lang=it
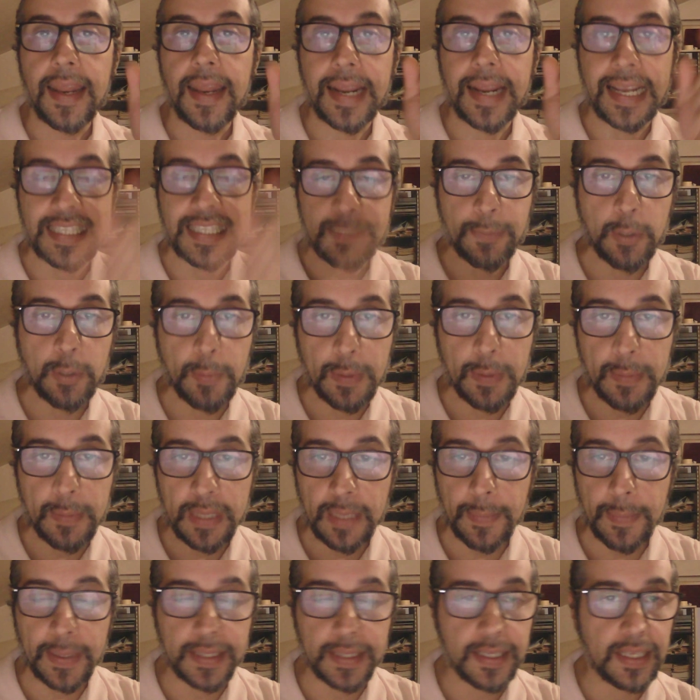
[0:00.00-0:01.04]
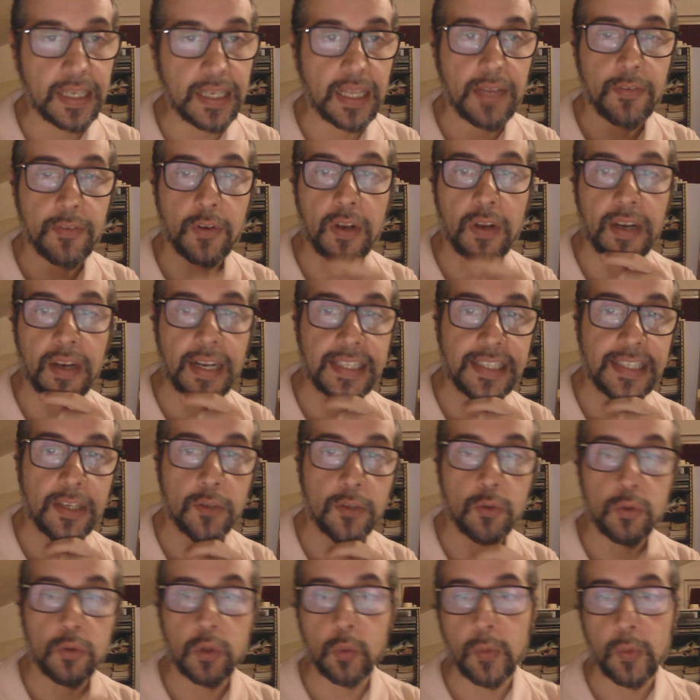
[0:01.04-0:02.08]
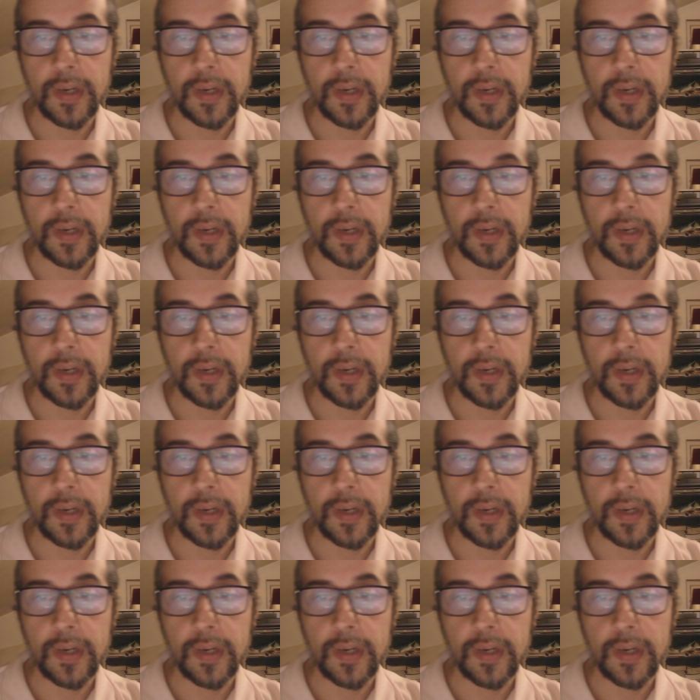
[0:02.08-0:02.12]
Ragazzi, però prima di partire vorrei ringraziare tutti